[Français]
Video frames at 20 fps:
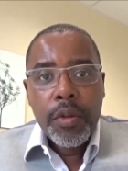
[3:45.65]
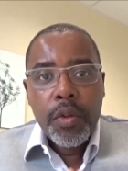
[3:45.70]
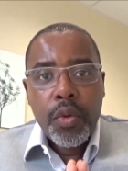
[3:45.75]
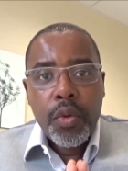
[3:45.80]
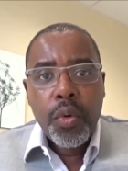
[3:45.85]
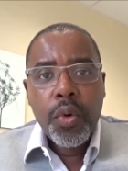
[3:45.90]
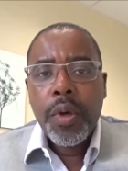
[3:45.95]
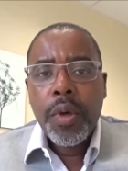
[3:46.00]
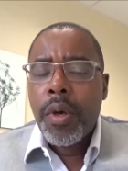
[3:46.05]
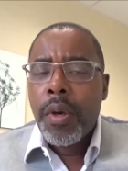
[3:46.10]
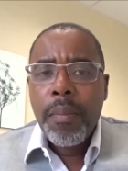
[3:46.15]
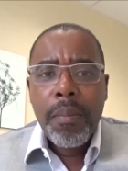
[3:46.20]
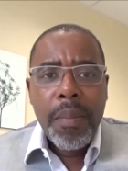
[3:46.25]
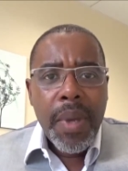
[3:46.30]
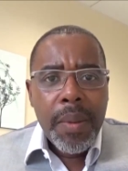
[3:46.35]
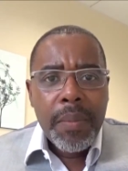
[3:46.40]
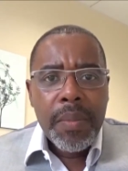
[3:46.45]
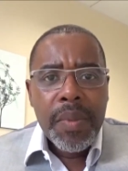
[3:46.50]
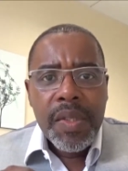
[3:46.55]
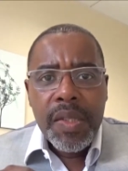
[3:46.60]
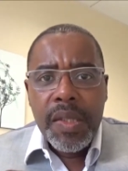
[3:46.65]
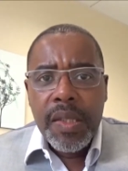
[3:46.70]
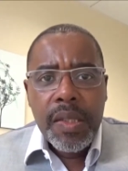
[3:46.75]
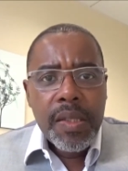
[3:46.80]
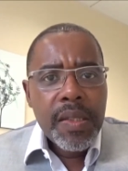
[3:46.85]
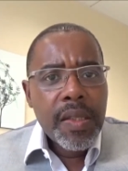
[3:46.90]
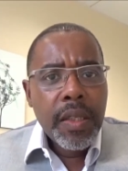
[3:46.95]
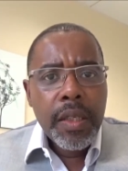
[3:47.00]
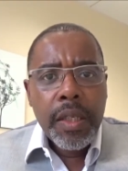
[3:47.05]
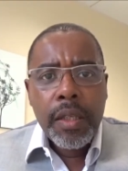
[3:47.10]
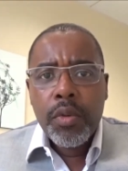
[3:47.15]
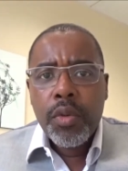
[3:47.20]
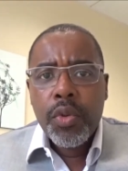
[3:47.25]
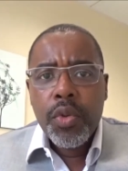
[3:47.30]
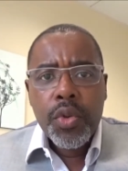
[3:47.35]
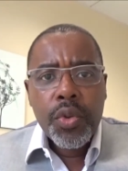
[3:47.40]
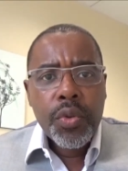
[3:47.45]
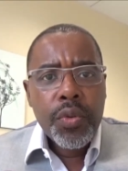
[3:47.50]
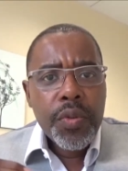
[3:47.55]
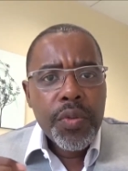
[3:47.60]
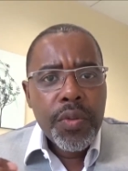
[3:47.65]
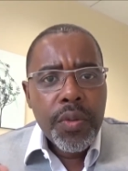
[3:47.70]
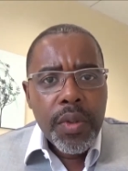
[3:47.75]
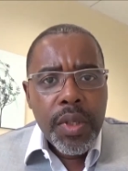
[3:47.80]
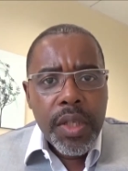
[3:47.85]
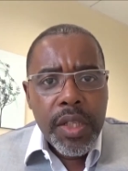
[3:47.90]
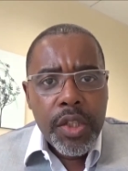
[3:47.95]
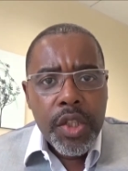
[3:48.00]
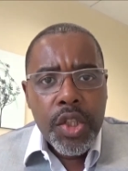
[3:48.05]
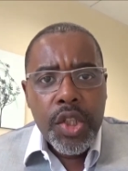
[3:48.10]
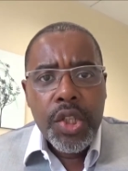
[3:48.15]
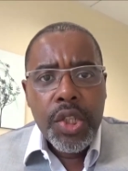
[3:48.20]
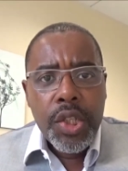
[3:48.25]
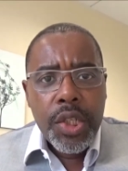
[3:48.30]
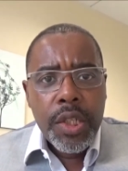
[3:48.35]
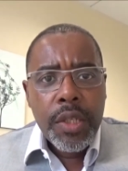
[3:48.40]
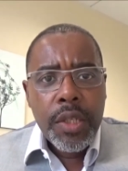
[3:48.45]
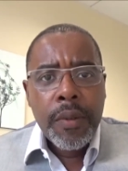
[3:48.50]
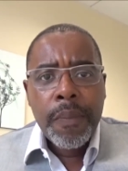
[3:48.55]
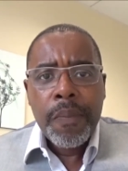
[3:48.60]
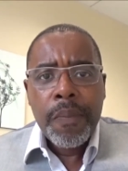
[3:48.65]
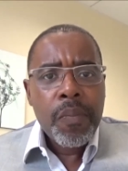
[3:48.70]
Donc même si c'est quelque chose de léger,